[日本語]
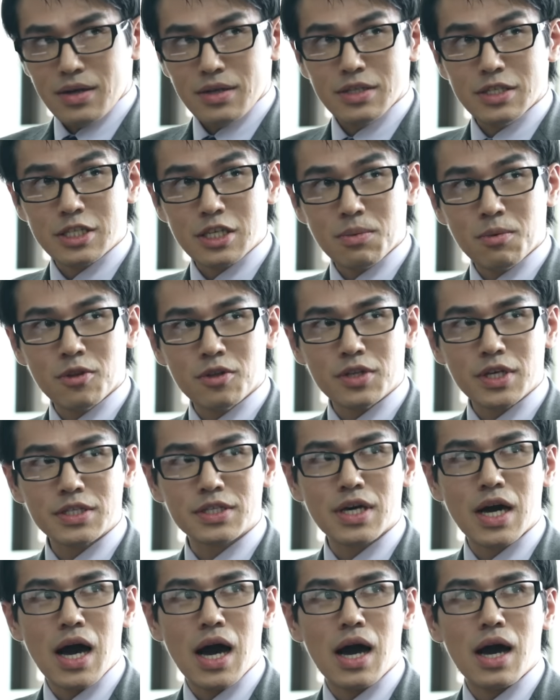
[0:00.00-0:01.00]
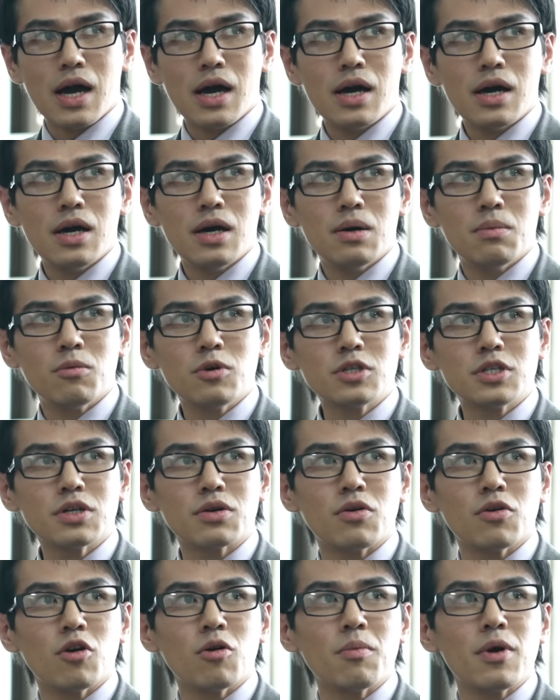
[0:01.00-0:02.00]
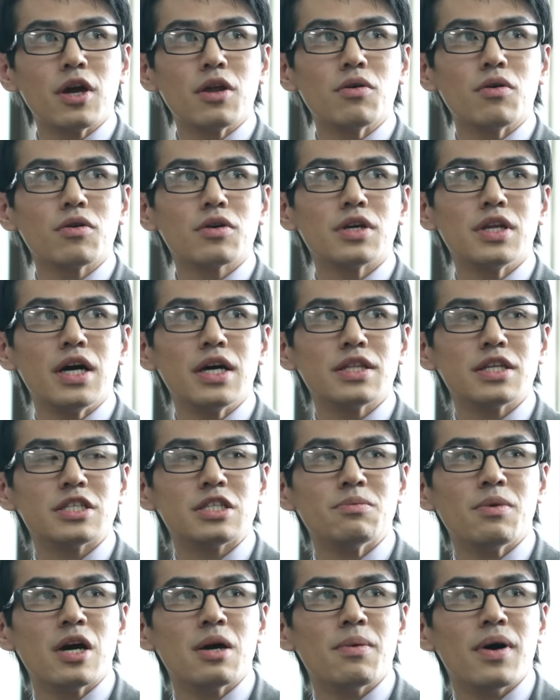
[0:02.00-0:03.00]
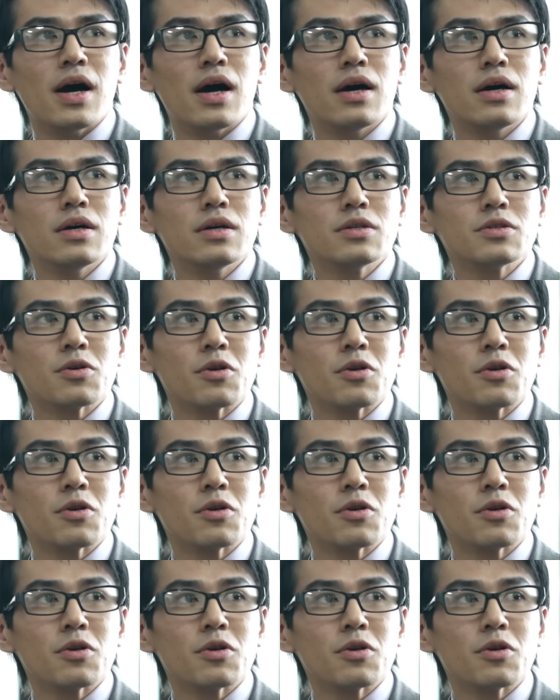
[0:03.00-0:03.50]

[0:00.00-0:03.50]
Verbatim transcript: 偽物ですが、もし添付ファイルを開いてしまえば、